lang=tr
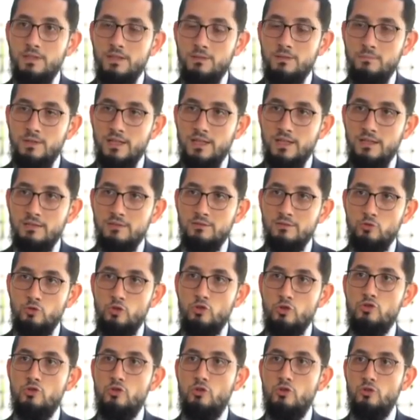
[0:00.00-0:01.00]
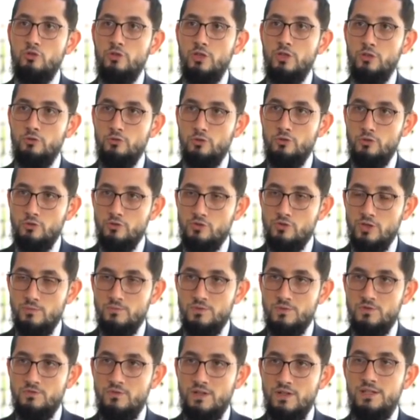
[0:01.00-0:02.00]
e, bayan göç koordinatörü
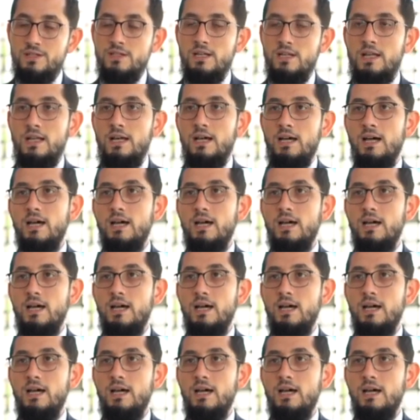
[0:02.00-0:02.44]
hocamız var.